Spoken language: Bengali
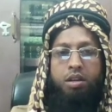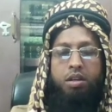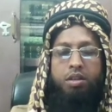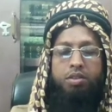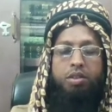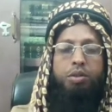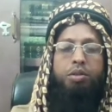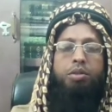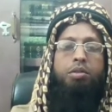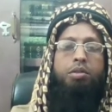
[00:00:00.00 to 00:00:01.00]
যেহেতু
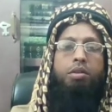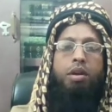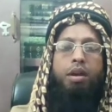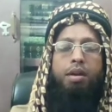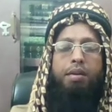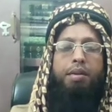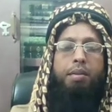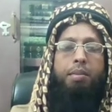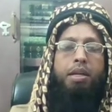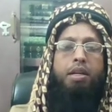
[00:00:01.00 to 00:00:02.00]
নবী
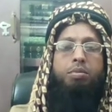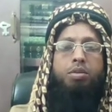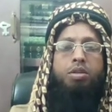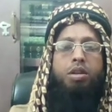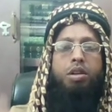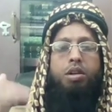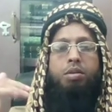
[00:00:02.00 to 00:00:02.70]
করিম সাল্লাহ